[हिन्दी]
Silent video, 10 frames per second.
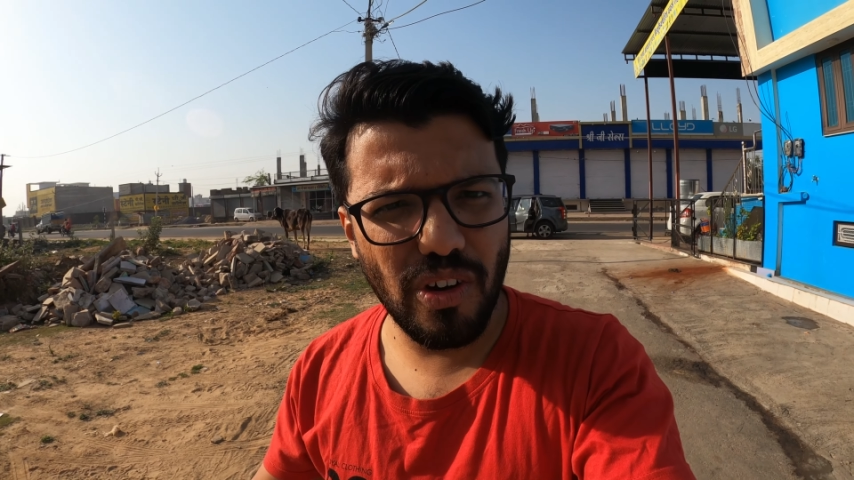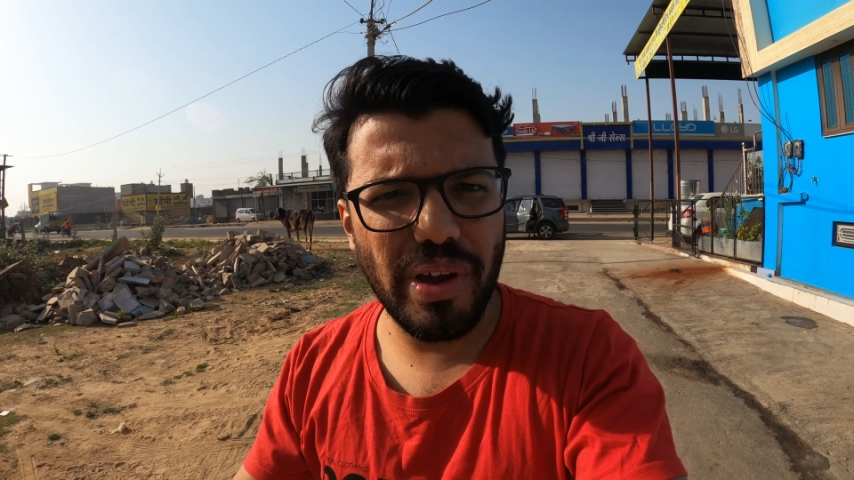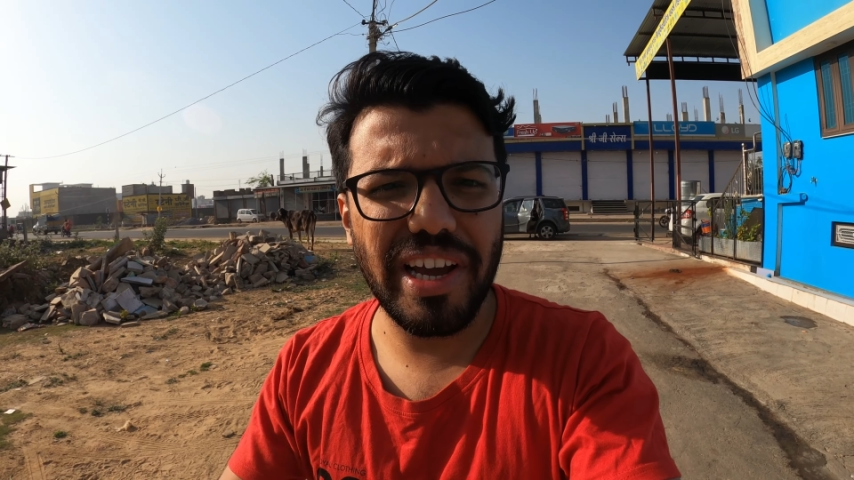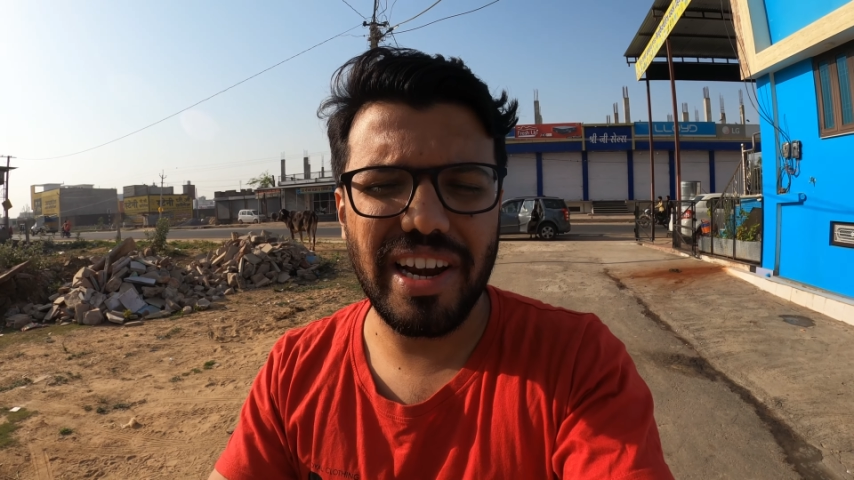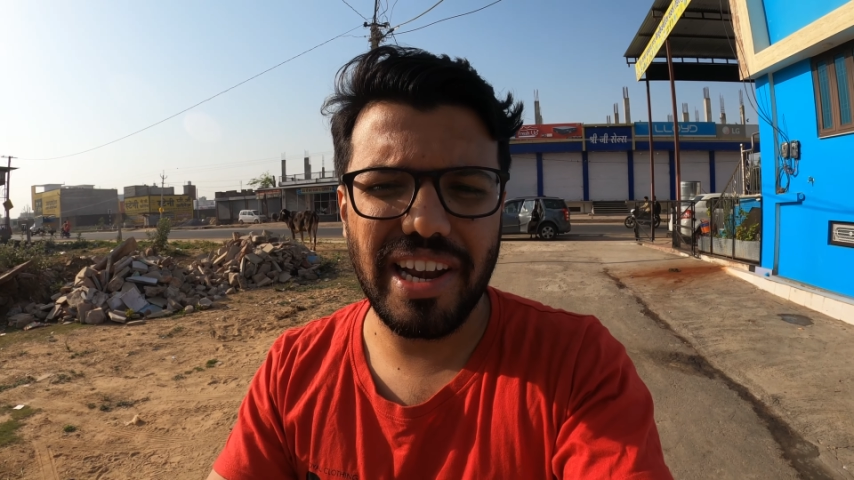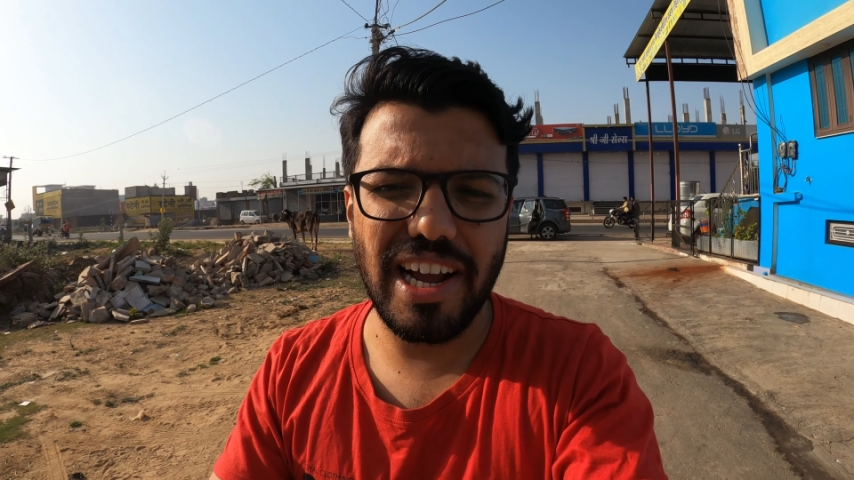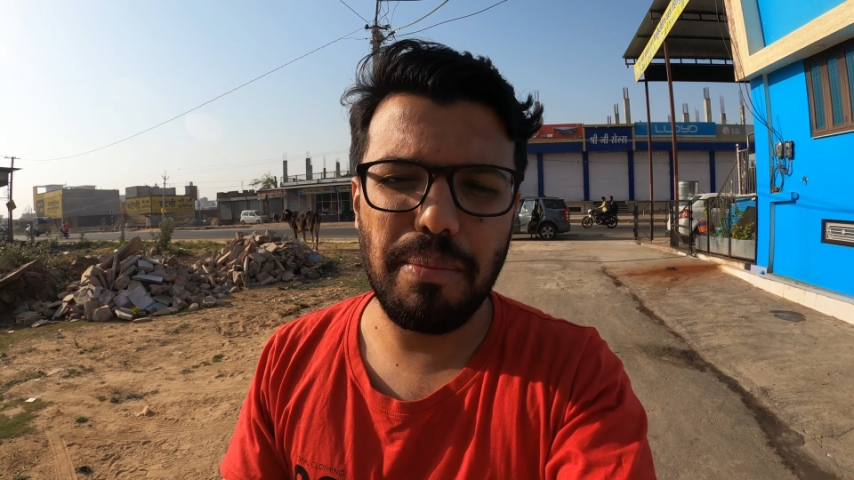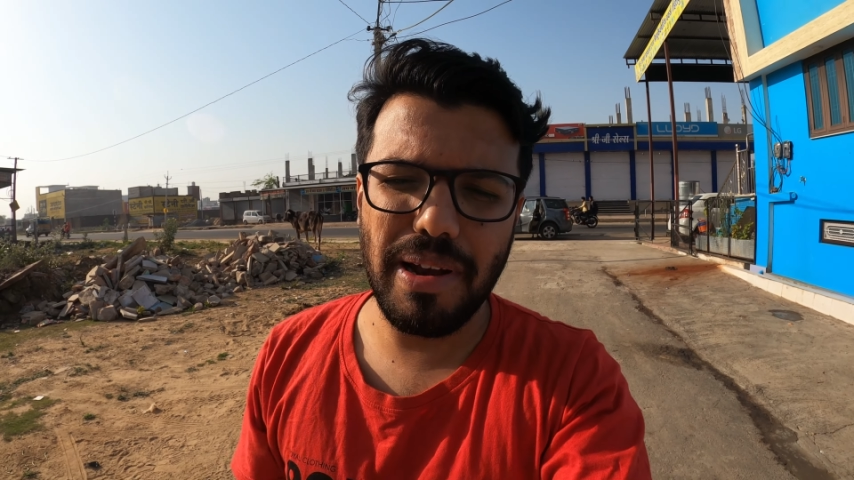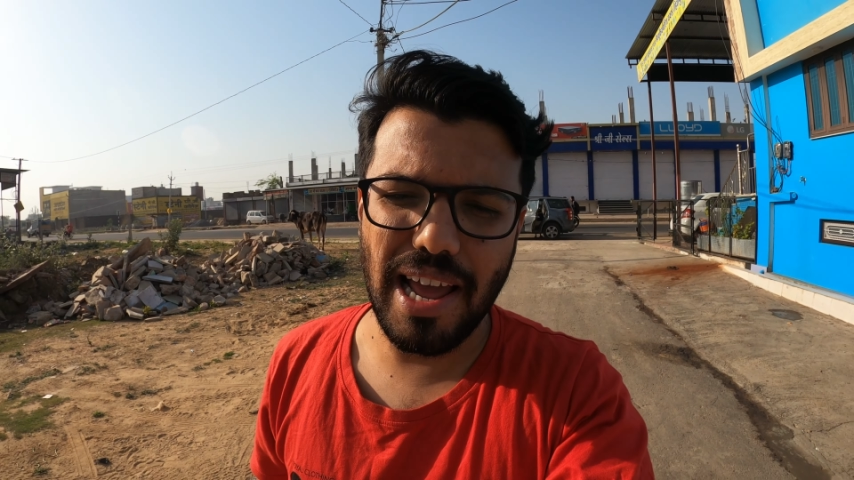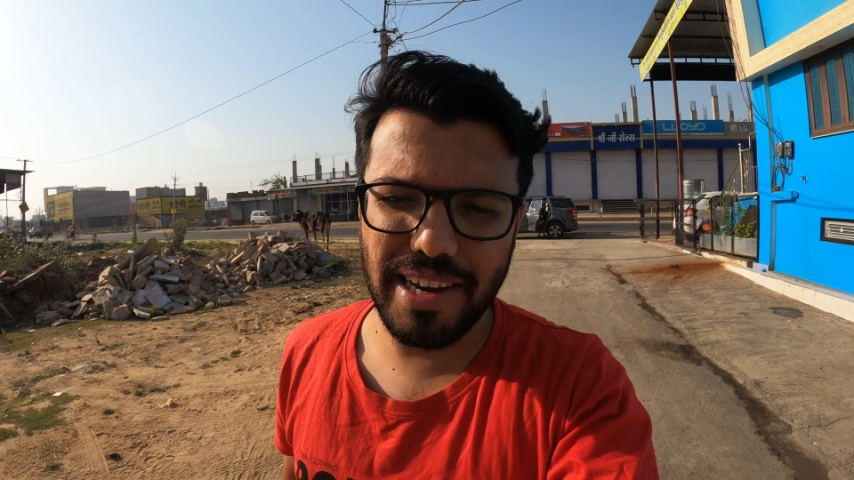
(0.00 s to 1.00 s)
द वे करने का
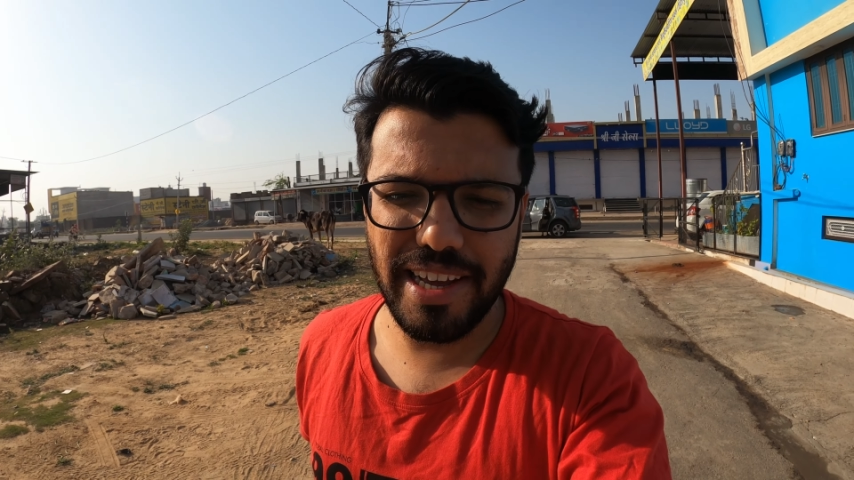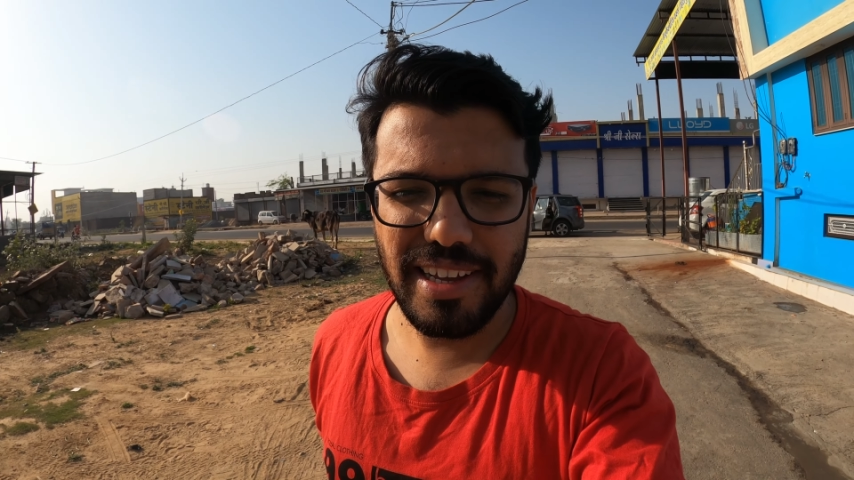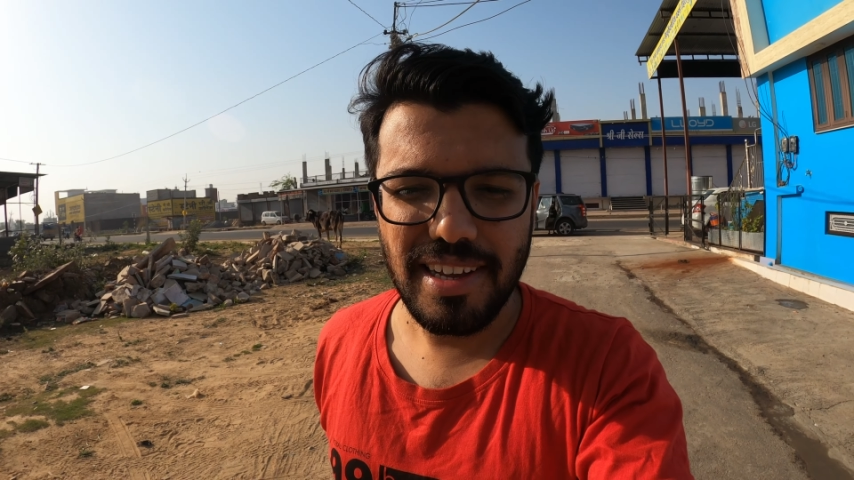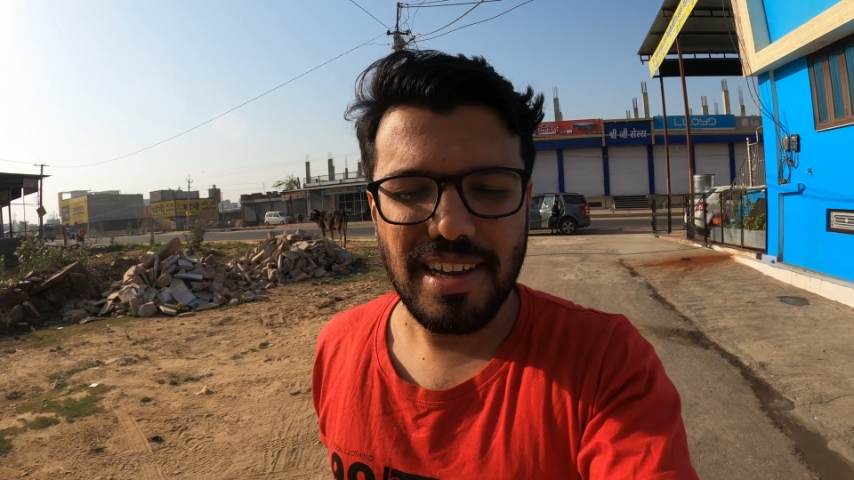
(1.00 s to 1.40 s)
प्लान है